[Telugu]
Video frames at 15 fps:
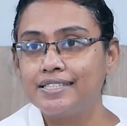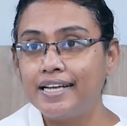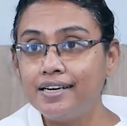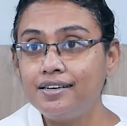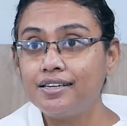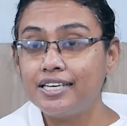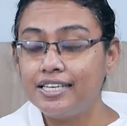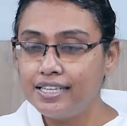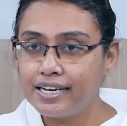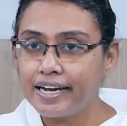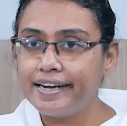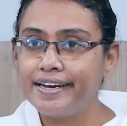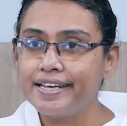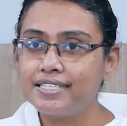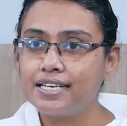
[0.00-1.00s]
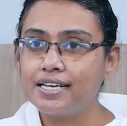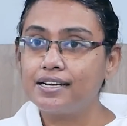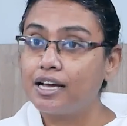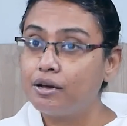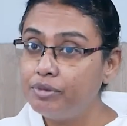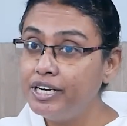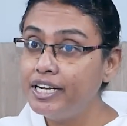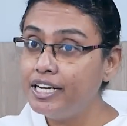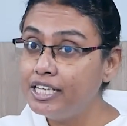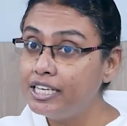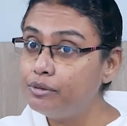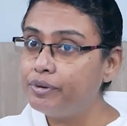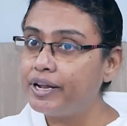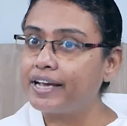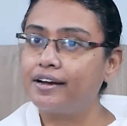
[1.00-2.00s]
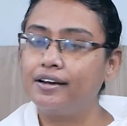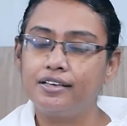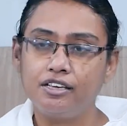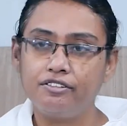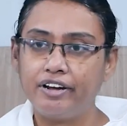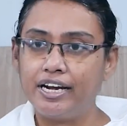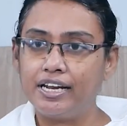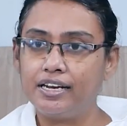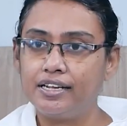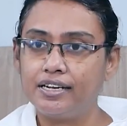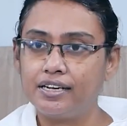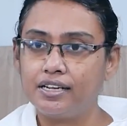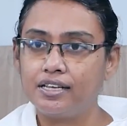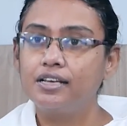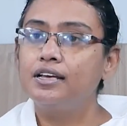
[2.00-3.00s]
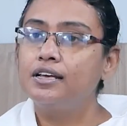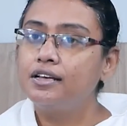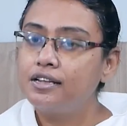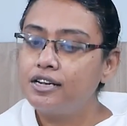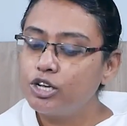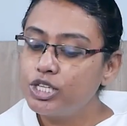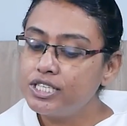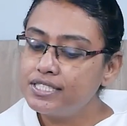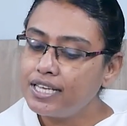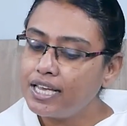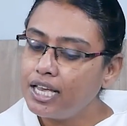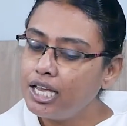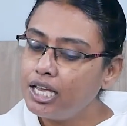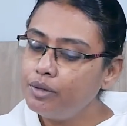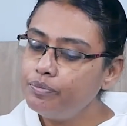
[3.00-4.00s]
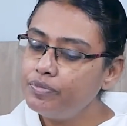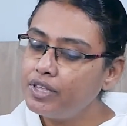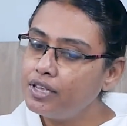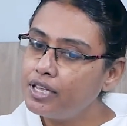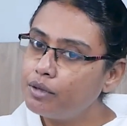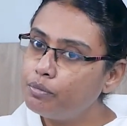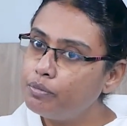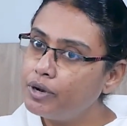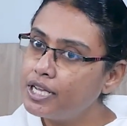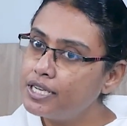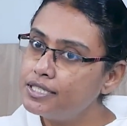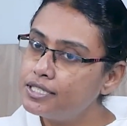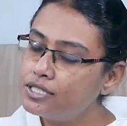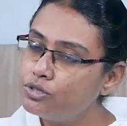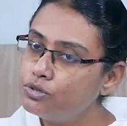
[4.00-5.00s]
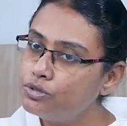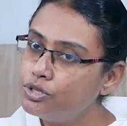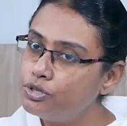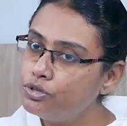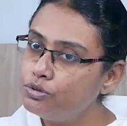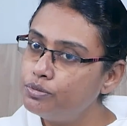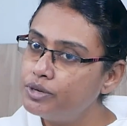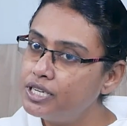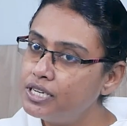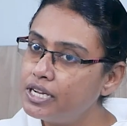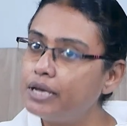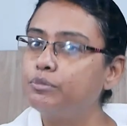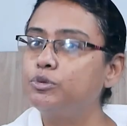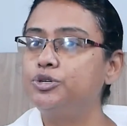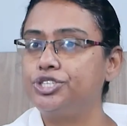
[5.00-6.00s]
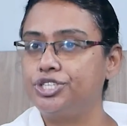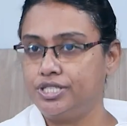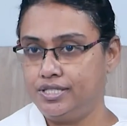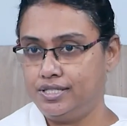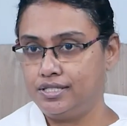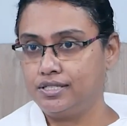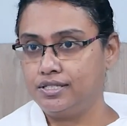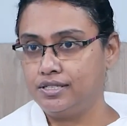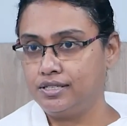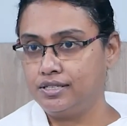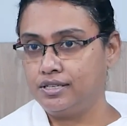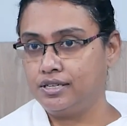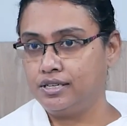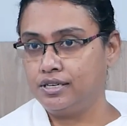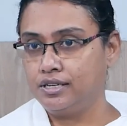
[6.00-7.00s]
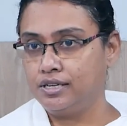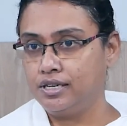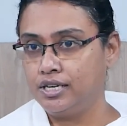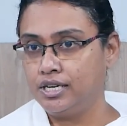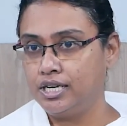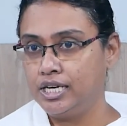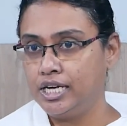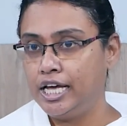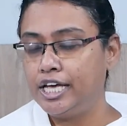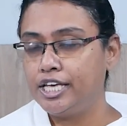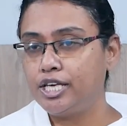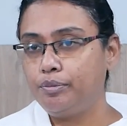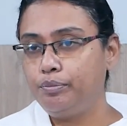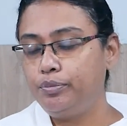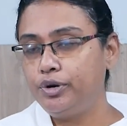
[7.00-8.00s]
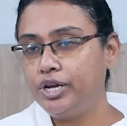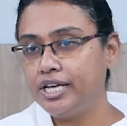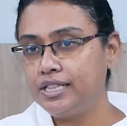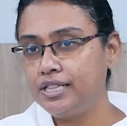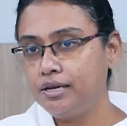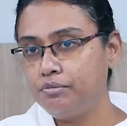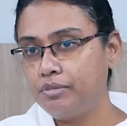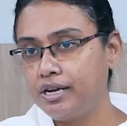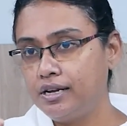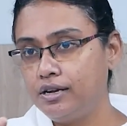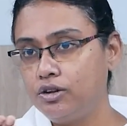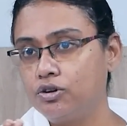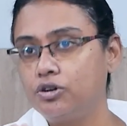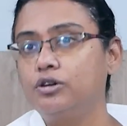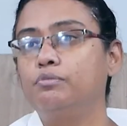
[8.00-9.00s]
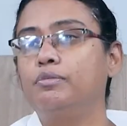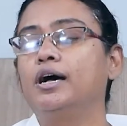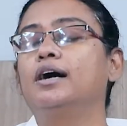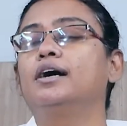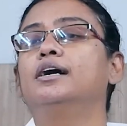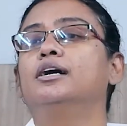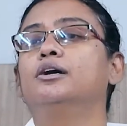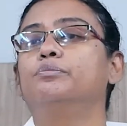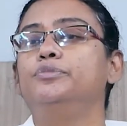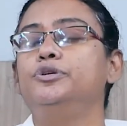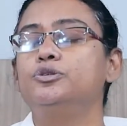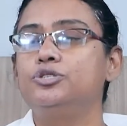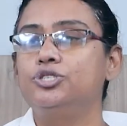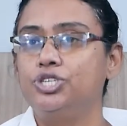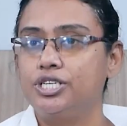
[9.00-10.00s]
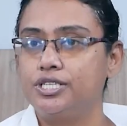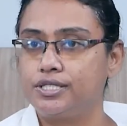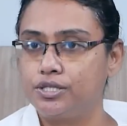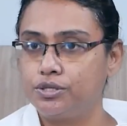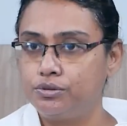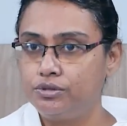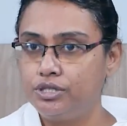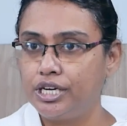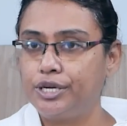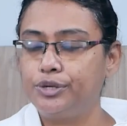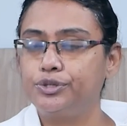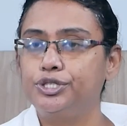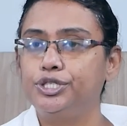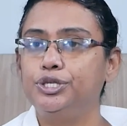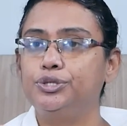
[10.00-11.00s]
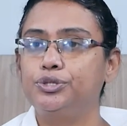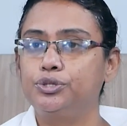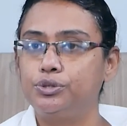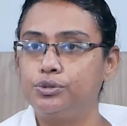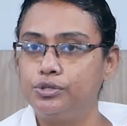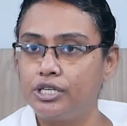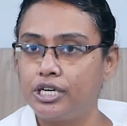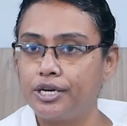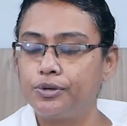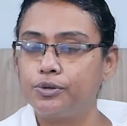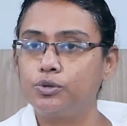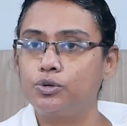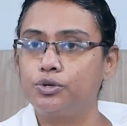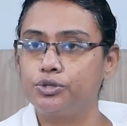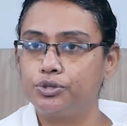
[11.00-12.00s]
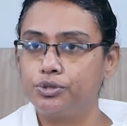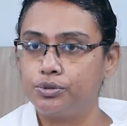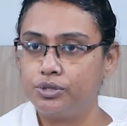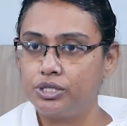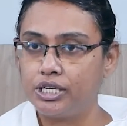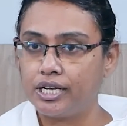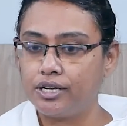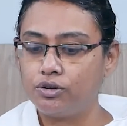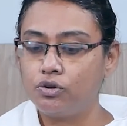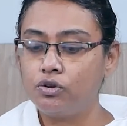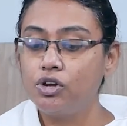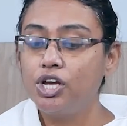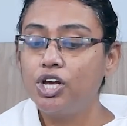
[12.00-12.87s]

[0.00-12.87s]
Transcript: దట్ ఇది కట్టేశారు కాబట్టి నేను ఇంక ఇప్పుడు ఎక్కడికి వెళ్ళలేనని నో ద సేమ్ థింగ్ అప్లైస్ టు హ్యూమన్ ఎమోషన్స్ ఎప్పుడైతే మనల్ని ఒకరు బాగా అబ్యూస్ చేస్తూ ఉంటారో తిడుతూ ఉంటారో కొడుతూ ఉంటారో